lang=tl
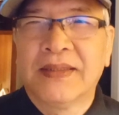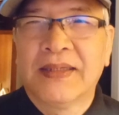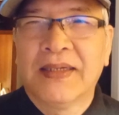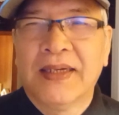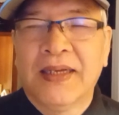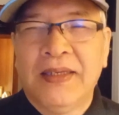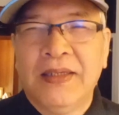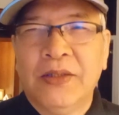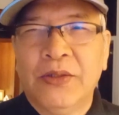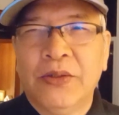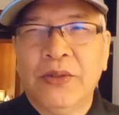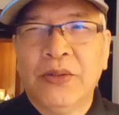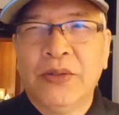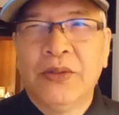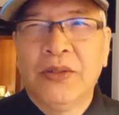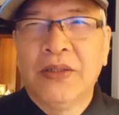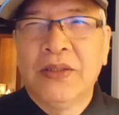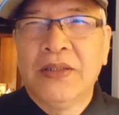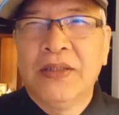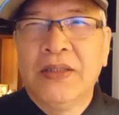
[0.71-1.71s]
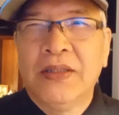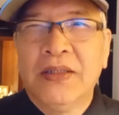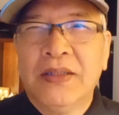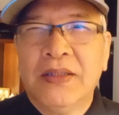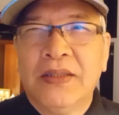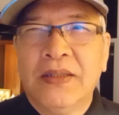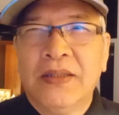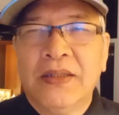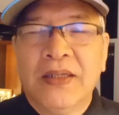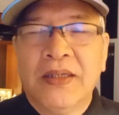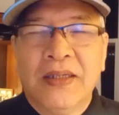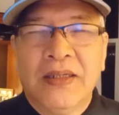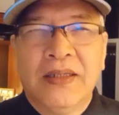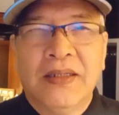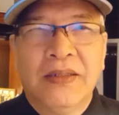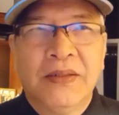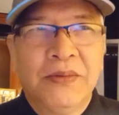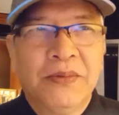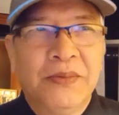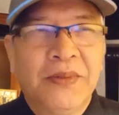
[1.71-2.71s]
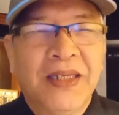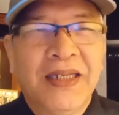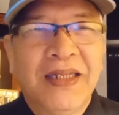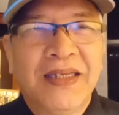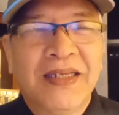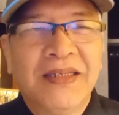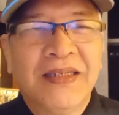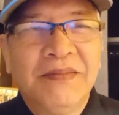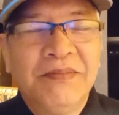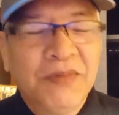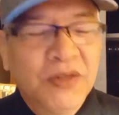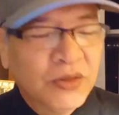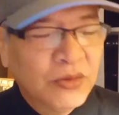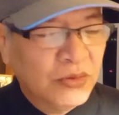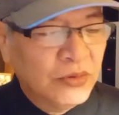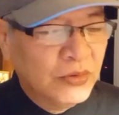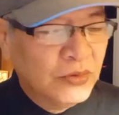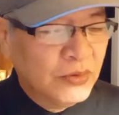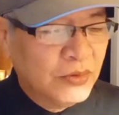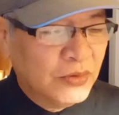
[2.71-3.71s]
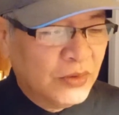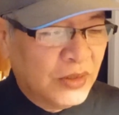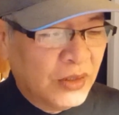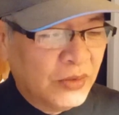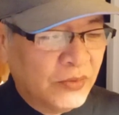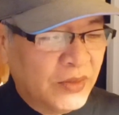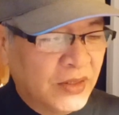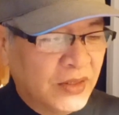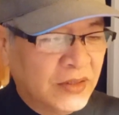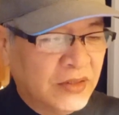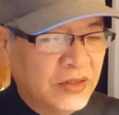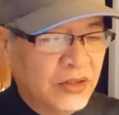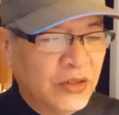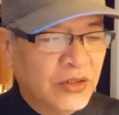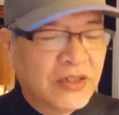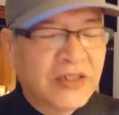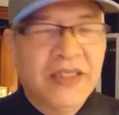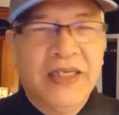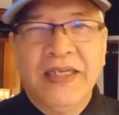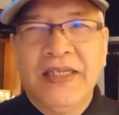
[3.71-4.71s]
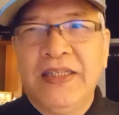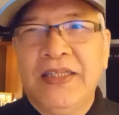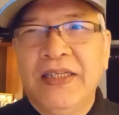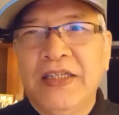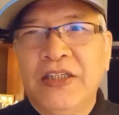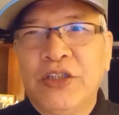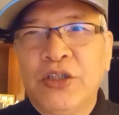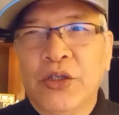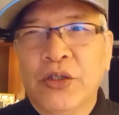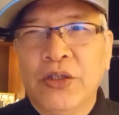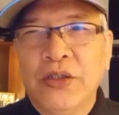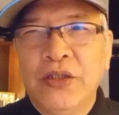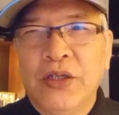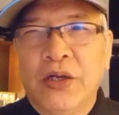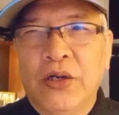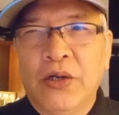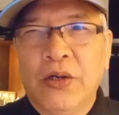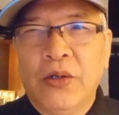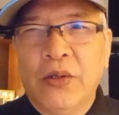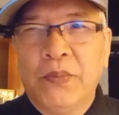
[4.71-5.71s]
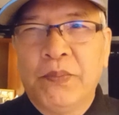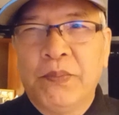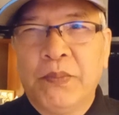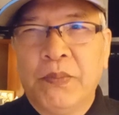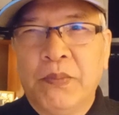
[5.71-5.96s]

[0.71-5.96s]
Hello. Uh, welcome to our Tuesday edition of